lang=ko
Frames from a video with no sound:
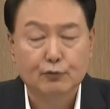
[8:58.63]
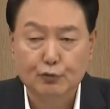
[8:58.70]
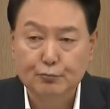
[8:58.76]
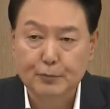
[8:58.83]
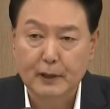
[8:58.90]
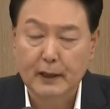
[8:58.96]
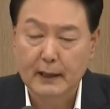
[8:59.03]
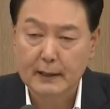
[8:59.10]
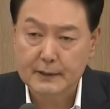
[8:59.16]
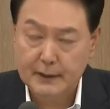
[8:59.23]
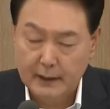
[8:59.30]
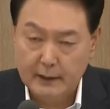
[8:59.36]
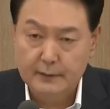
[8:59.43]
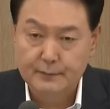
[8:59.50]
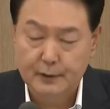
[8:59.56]
국민의
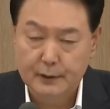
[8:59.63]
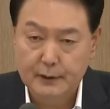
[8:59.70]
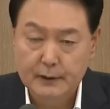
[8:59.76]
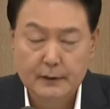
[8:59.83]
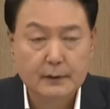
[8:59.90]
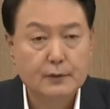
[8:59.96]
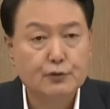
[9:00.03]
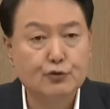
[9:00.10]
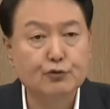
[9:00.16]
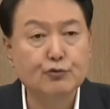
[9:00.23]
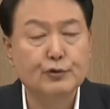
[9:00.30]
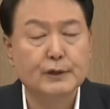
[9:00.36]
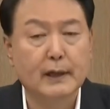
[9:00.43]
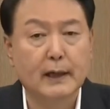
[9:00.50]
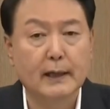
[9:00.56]
세금을
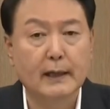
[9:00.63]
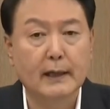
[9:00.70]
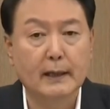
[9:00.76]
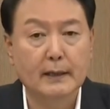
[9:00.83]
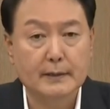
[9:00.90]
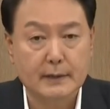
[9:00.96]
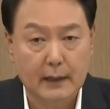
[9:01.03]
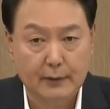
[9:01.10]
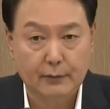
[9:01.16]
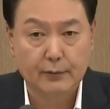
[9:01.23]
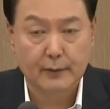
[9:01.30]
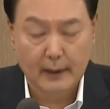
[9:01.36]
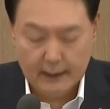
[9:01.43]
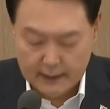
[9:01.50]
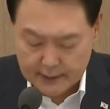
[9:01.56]
충실하게
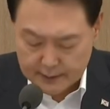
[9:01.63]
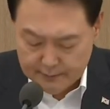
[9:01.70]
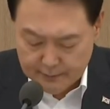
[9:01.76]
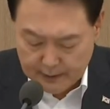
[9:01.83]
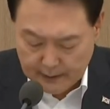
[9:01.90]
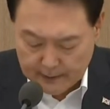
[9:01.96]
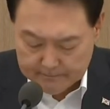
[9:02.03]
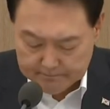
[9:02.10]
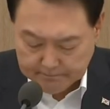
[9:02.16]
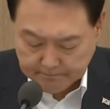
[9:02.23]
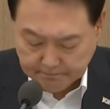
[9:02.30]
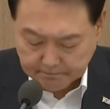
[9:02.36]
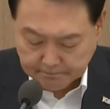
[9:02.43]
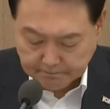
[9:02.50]
사용하겠습니다.